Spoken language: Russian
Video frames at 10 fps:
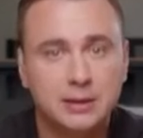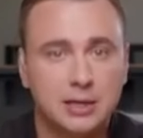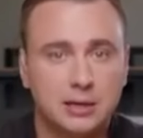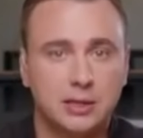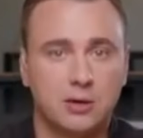
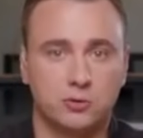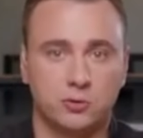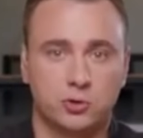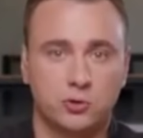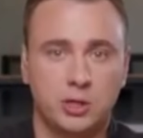Тогда он
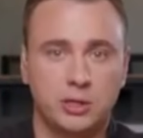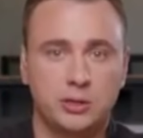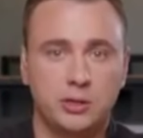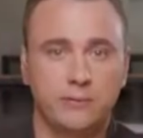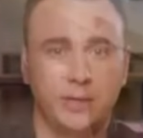ушел от нее в